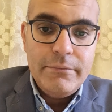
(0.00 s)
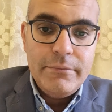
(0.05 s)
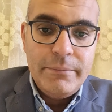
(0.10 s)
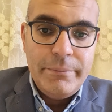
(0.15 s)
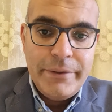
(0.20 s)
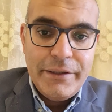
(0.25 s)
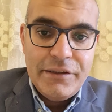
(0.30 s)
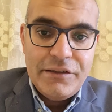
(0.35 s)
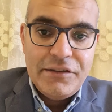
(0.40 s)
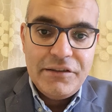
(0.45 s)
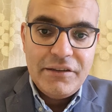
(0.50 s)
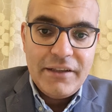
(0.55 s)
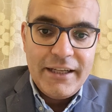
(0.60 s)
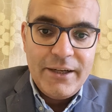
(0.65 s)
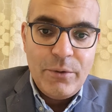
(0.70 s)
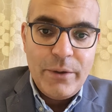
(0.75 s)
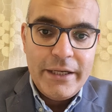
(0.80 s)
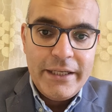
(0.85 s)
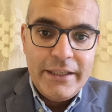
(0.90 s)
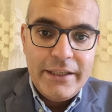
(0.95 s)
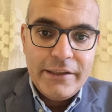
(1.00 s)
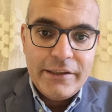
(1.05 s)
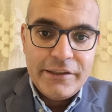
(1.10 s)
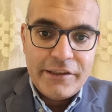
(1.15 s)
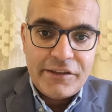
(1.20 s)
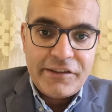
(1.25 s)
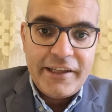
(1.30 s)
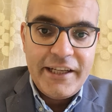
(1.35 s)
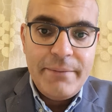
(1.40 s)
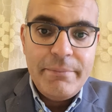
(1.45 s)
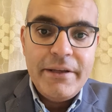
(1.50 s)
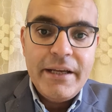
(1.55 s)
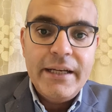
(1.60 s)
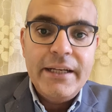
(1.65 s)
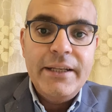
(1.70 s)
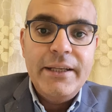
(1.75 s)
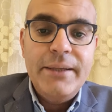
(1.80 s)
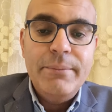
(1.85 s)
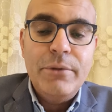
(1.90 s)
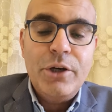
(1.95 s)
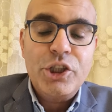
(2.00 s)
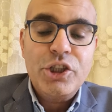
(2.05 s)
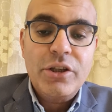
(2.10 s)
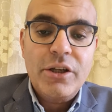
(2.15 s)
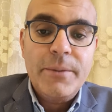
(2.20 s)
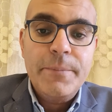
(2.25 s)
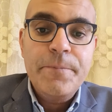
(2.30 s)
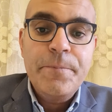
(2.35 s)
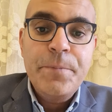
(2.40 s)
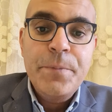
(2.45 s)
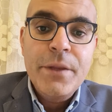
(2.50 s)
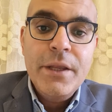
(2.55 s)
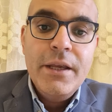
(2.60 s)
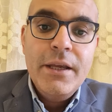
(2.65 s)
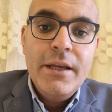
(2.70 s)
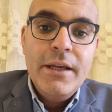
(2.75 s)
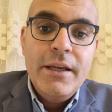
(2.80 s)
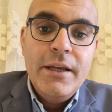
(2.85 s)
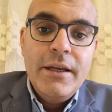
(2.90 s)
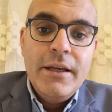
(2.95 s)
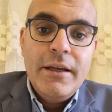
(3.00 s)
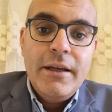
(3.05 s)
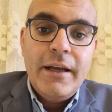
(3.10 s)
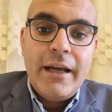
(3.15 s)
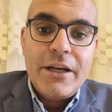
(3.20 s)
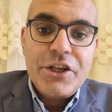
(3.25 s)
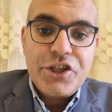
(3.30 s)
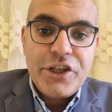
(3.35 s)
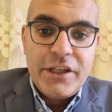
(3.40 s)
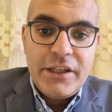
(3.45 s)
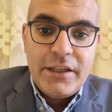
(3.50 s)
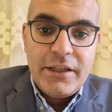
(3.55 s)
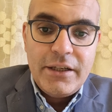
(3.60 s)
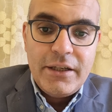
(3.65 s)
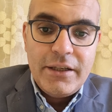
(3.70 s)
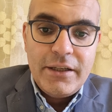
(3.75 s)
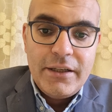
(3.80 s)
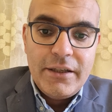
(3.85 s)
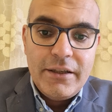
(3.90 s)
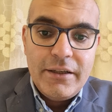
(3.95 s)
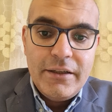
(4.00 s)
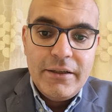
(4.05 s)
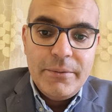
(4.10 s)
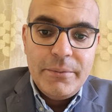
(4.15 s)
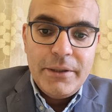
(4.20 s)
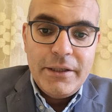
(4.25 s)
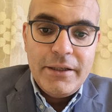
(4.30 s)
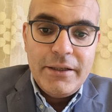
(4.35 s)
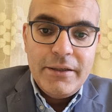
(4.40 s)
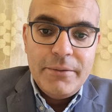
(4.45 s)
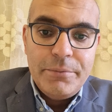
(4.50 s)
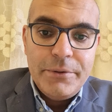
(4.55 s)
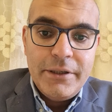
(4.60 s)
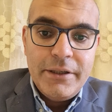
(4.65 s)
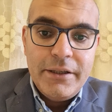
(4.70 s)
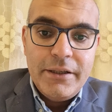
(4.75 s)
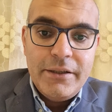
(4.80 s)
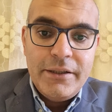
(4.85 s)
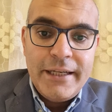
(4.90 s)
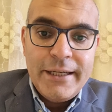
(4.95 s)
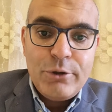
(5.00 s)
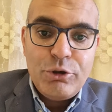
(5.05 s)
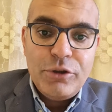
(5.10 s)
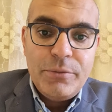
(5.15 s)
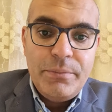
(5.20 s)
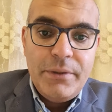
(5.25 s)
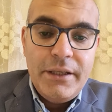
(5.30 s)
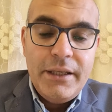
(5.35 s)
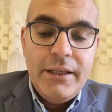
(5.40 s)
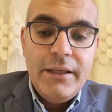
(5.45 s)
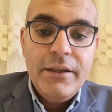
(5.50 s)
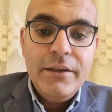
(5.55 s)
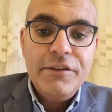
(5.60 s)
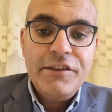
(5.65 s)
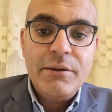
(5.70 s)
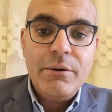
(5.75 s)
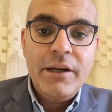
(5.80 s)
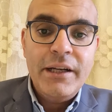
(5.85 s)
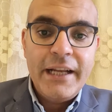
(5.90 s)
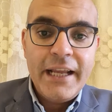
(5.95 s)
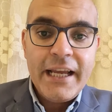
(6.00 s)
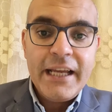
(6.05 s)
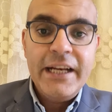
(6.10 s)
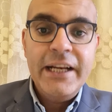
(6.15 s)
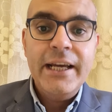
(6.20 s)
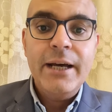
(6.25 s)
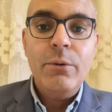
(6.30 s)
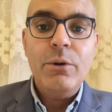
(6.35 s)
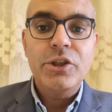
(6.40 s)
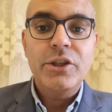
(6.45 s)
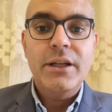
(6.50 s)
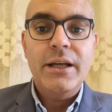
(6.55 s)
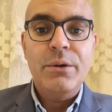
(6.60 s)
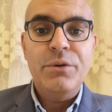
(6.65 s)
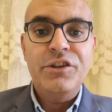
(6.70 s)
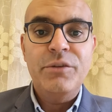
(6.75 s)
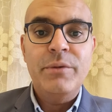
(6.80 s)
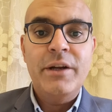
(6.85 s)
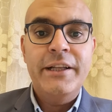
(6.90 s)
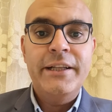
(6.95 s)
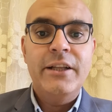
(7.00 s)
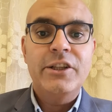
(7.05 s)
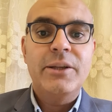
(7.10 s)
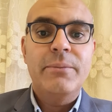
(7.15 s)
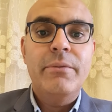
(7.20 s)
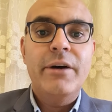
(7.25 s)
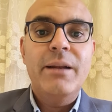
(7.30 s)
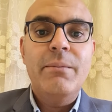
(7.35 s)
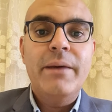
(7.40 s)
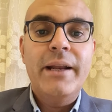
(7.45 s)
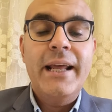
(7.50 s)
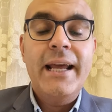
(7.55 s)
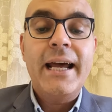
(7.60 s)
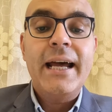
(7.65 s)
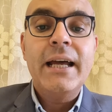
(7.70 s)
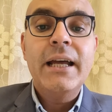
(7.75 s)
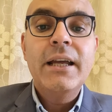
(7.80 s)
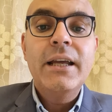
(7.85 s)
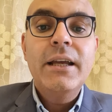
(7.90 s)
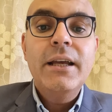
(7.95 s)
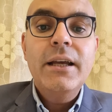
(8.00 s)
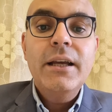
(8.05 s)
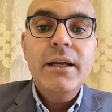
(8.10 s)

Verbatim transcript: بيز او اي اساس علمي يعني محترم عشان ناخد بيه سواء احنا او زملائنا اطباء المناعه